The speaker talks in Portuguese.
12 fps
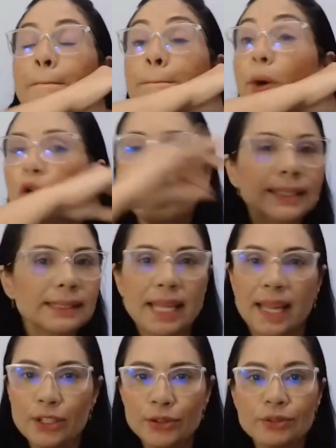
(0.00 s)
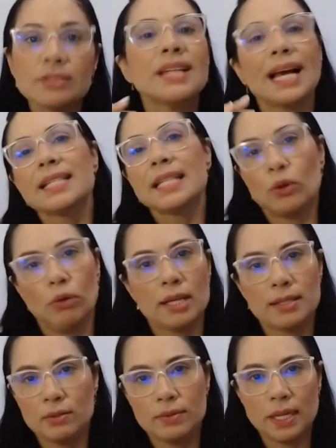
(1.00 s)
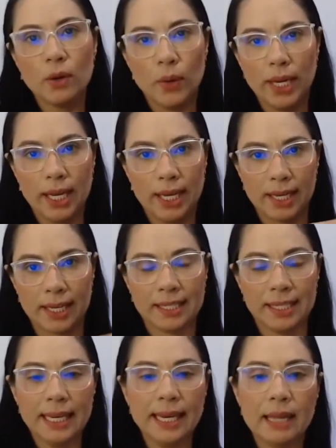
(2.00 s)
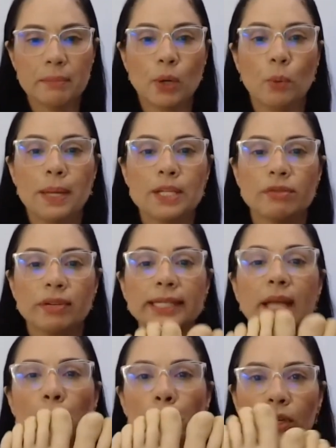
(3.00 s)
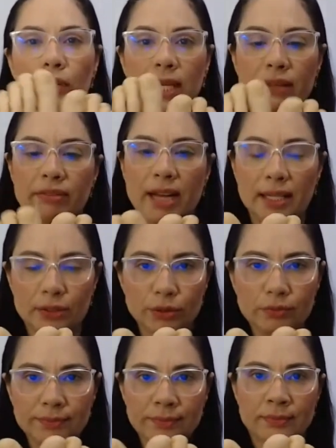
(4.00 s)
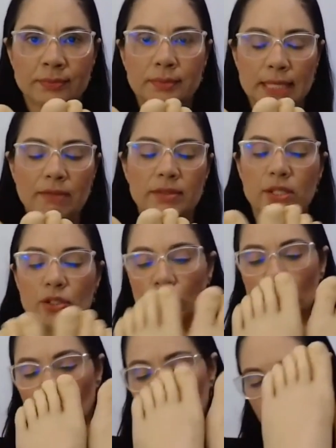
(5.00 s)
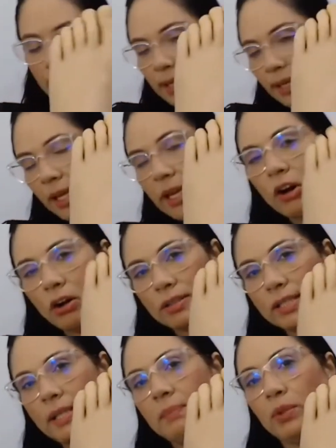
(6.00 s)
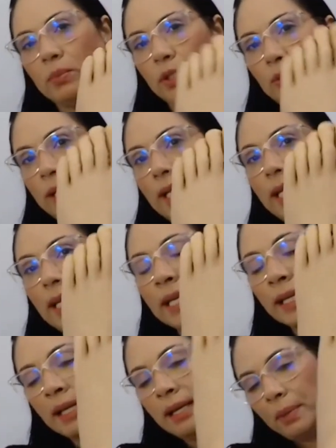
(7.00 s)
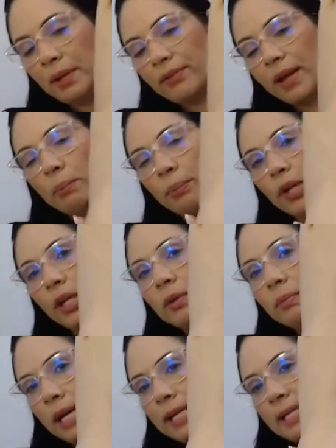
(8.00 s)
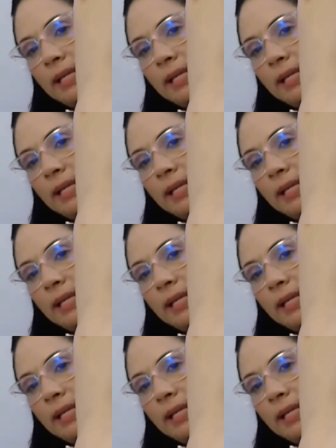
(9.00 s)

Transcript: por inteiro na circulação sanguínea. Lembra, o pé já vai estar tá um pouquinho elevado, tá? Você já coloca ele aqui, ó, em cima de uma toalhinha, para ficar um pouquinho mais